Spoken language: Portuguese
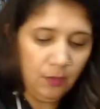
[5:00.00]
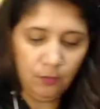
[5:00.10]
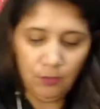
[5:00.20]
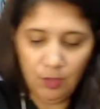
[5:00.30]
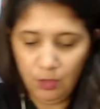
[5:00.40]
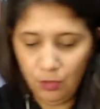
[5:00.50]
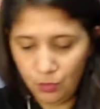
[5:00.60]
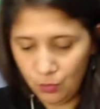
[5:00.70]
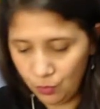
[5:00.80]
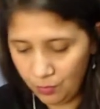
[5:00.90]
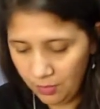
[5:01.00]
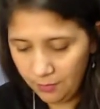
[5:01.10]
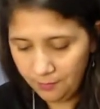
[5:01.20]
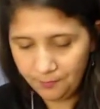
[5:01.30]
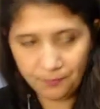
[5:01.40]
Deixa eu subir,
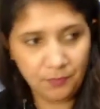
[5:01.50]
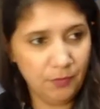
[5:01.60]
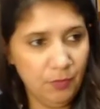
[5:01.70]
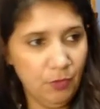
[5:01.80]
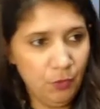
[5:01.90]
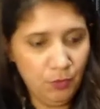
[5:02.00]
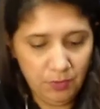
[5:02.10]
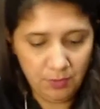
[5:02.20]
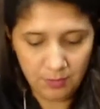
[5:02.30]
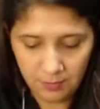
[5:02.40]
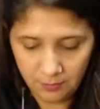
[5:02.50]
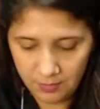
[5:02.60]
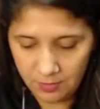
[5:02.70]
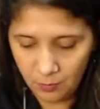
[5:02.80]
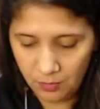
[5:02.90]
para poder,
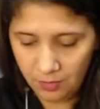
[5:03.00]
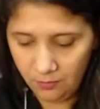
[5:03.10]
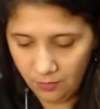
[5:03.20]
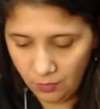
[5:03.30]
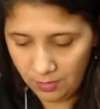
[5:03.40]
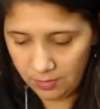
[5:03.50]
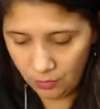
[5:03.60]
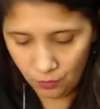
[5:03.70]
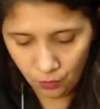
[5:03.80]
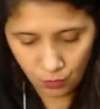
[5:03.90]
vocês poderem visualizar junto